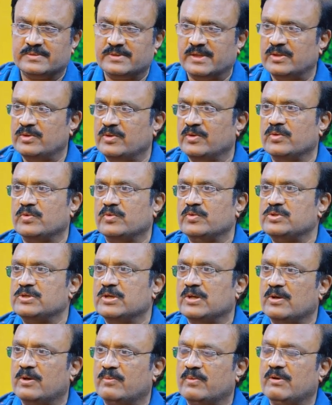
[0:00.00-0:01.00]
తద్దుకుని
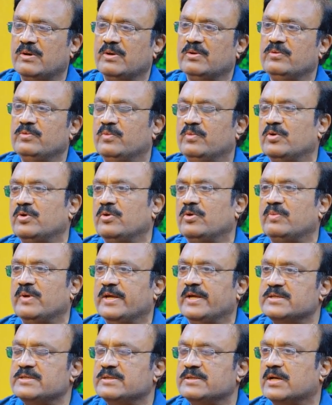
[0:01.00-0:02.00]
కూర్చున్న లోపల వాళ్ళు ముగ్గురు
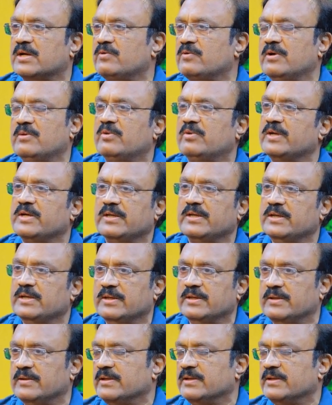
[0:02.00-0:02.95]
ప్లేయర్స్ని తక్కువ అమౌంట్కి